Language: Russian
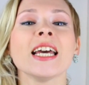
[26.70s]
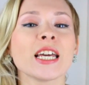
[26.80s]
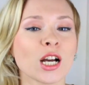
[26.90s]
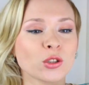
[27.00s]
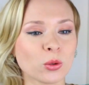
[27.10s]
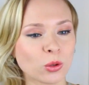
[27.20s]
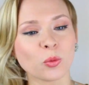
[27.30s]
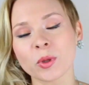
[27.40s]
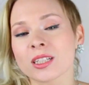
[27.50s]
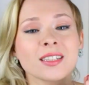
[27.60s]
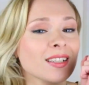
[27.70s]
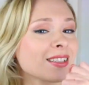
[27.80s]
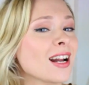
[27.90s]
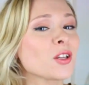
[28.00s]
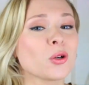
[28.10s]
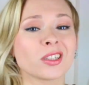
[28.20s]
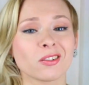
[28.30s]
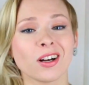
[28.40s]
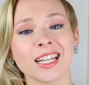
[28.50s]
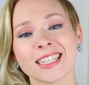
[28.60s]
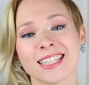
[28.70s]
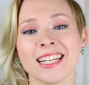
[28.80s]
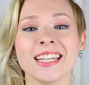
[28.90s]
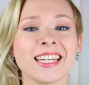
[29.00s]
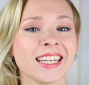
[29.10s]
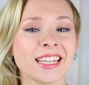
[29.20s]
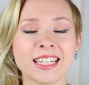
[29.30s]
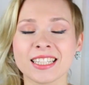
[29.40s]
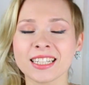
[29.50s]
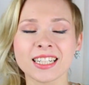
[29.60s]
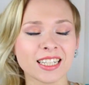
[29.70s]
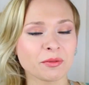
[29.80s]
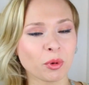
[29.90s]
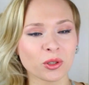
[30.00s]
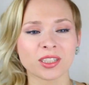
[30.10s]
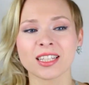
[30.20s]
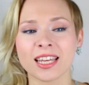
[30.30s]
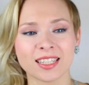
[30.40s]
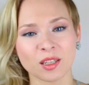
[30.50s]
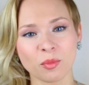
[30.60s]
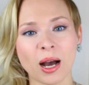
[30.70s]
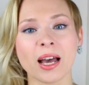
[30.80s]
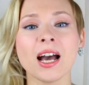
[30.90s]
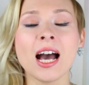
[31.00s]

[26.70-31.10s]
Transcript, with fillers: и как только купила, сразу оторвала ценники и носила их, просто не снимая.